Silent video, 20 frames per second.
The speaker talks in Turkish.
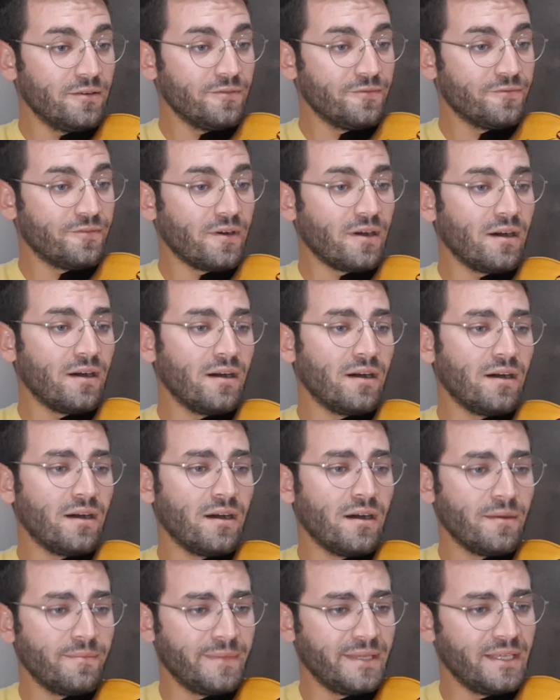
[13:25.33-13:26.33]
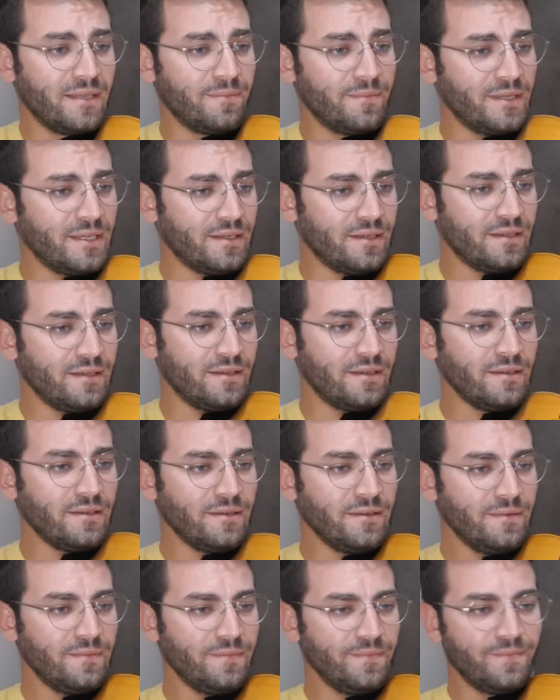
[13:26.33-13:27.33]
Fa mi mi.
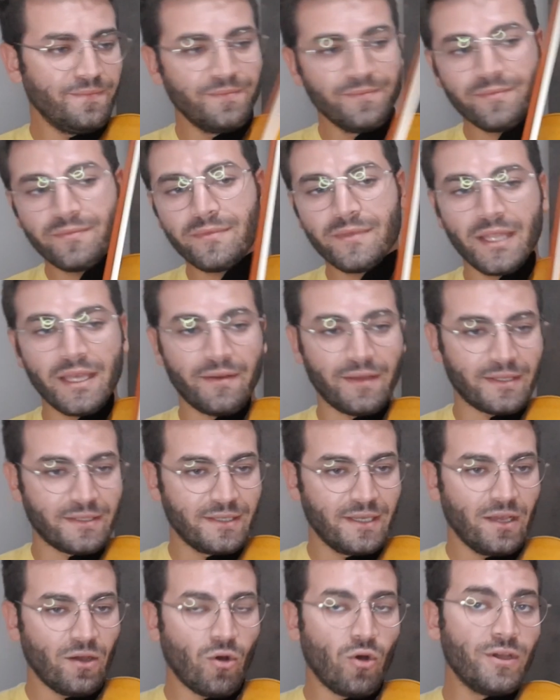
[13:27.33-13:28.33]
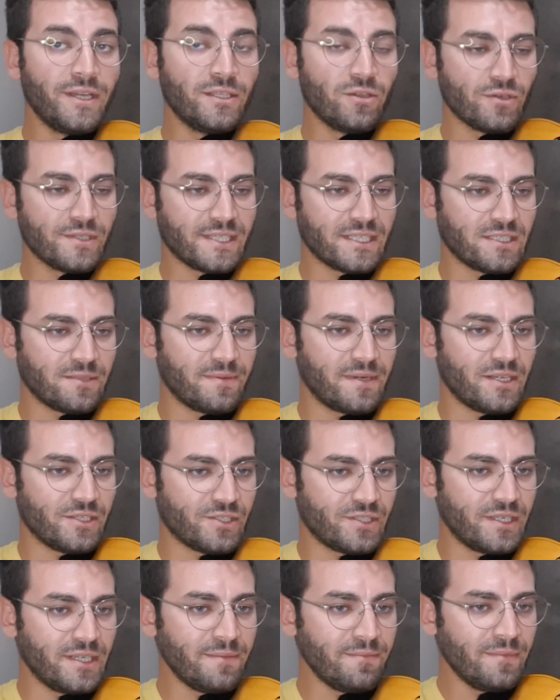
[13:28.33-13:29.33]
Evet. 17 18'i
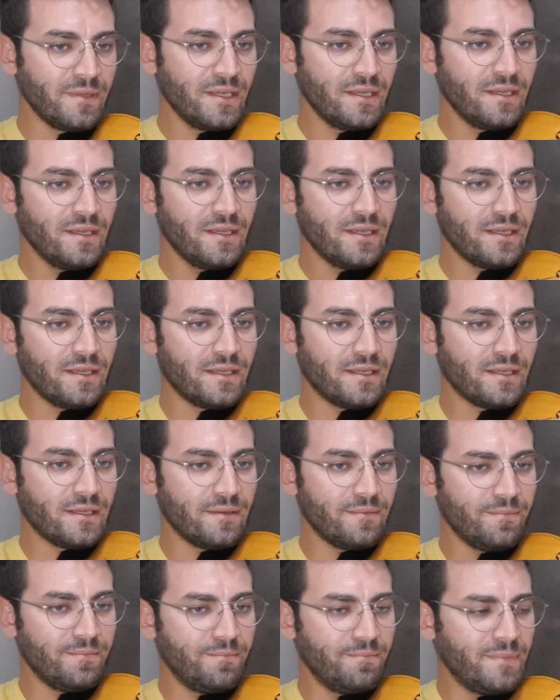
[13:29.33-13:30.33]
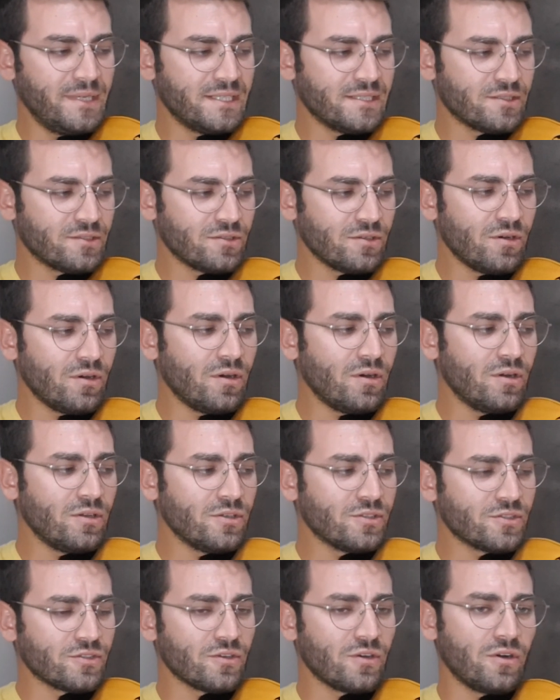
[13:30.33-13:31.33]
birleştireyim. E, mi sol
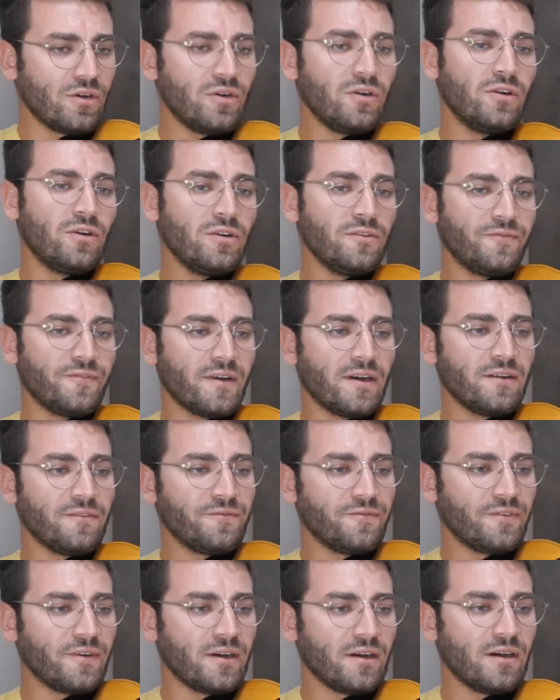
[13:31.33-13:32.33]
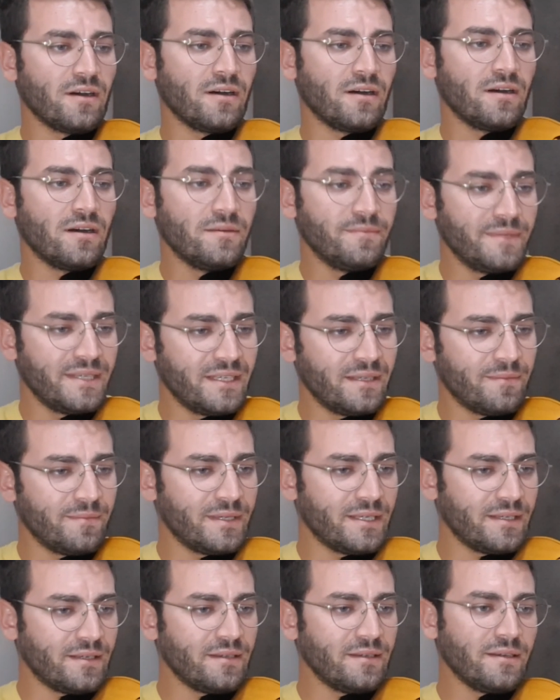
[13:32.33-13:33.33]
sol fa fa mi
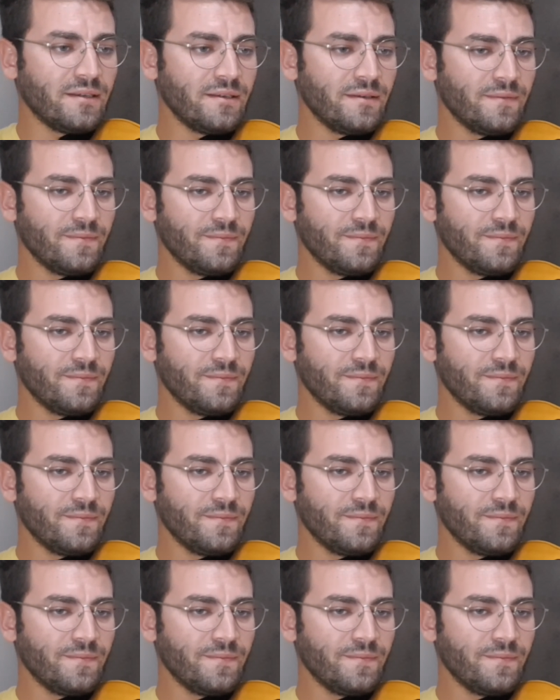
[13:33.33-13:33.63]
mi.